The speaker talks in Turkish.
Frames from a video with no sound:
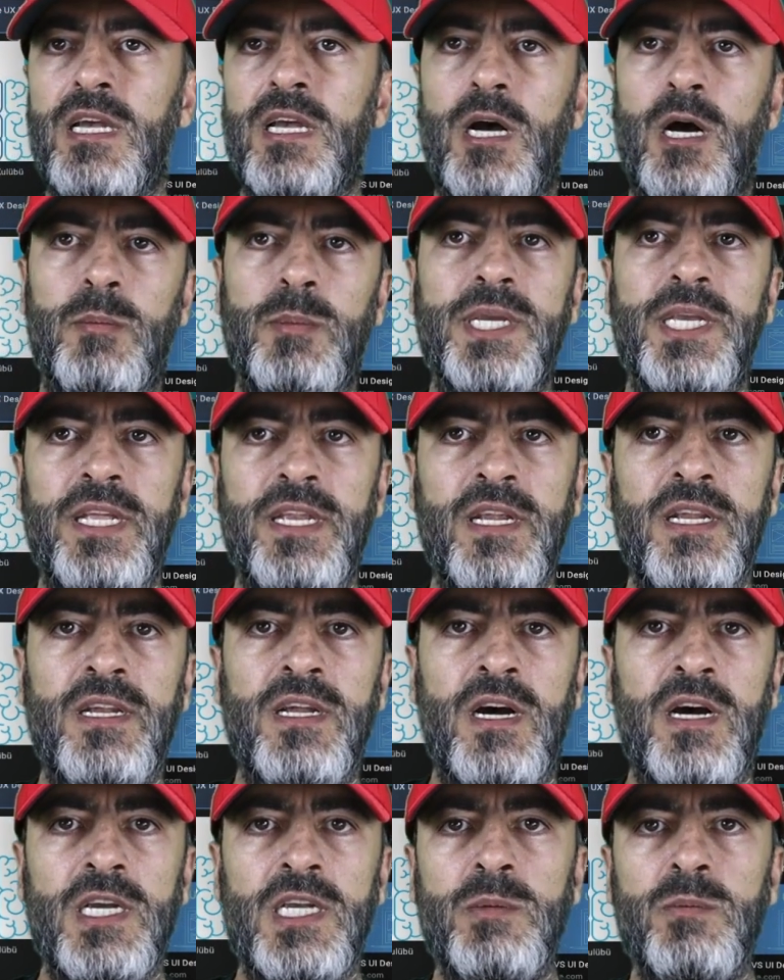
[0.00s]
ama geneline
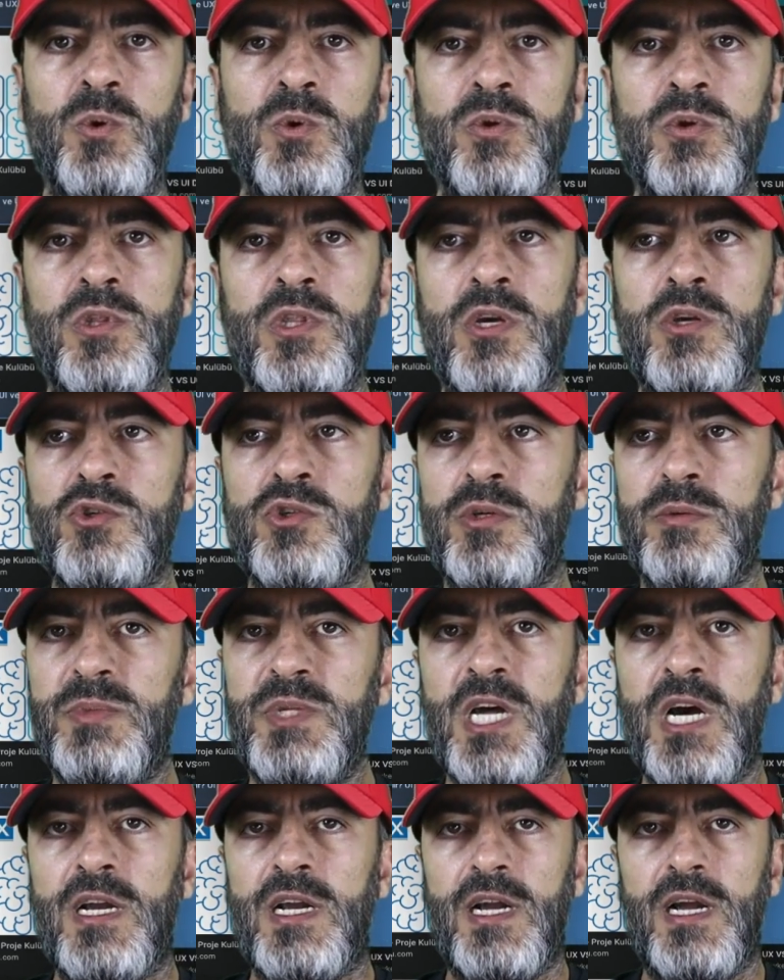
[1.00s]
hakim olduktan sonra bir
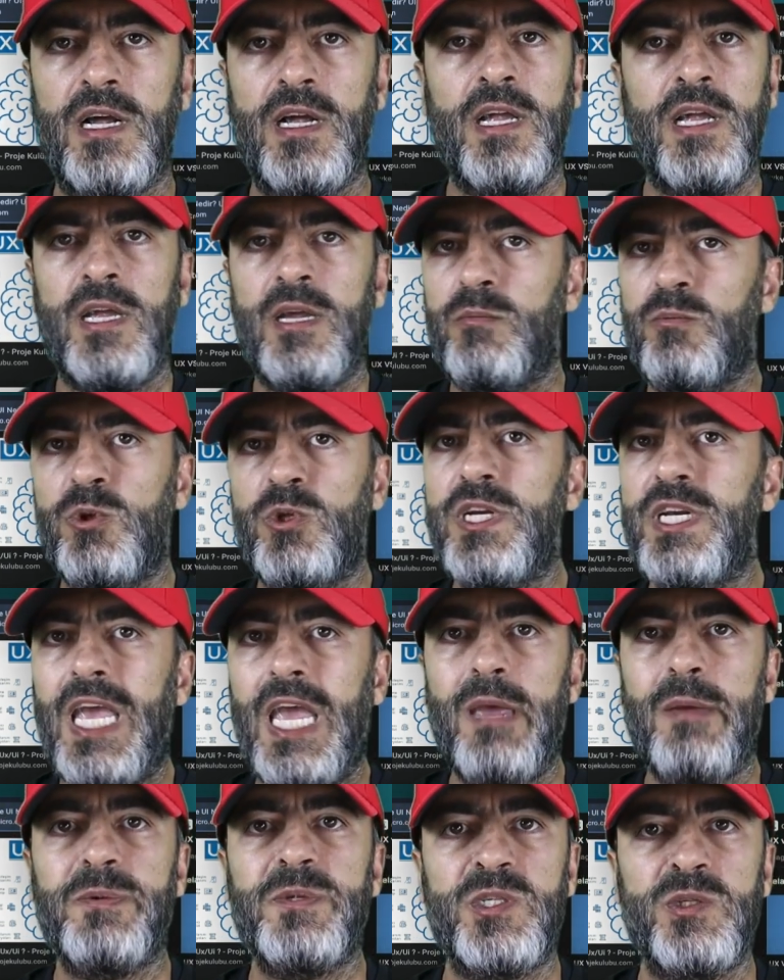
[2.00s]
dakika bunların
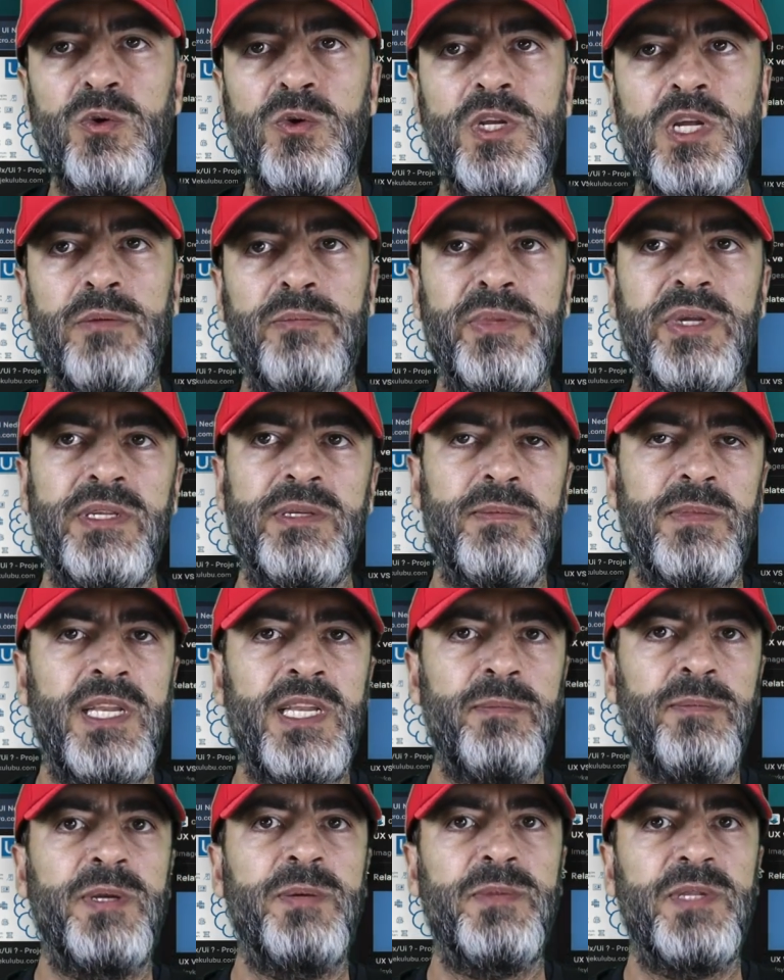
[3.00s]
hepsini öğrenmeli
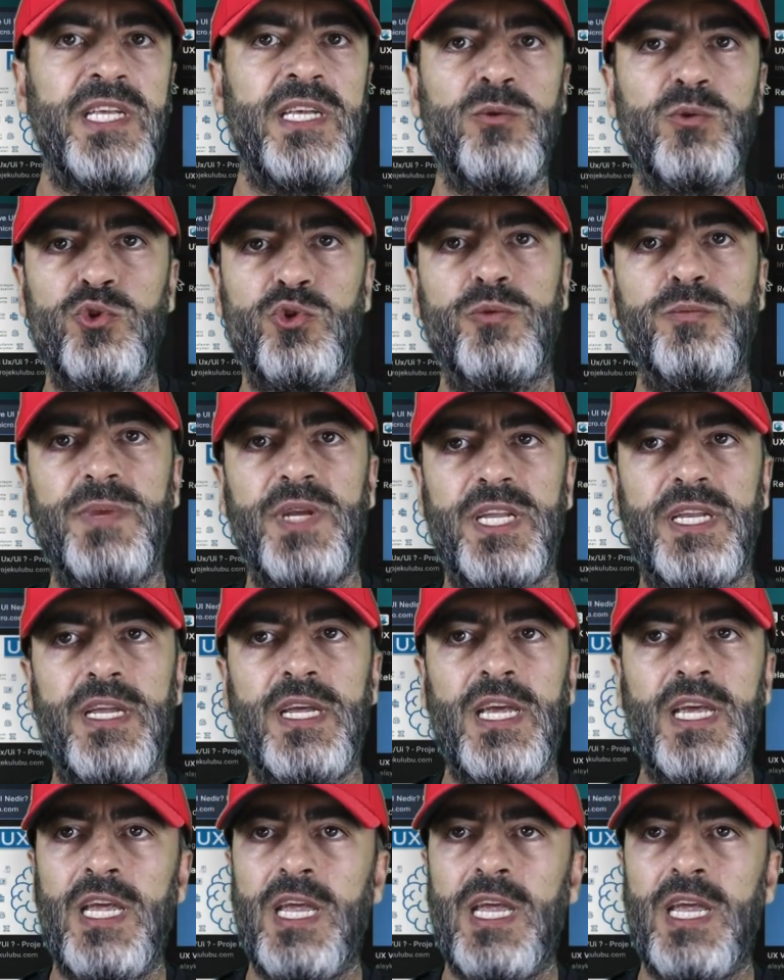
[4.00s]
miyim diye düşünmeyin.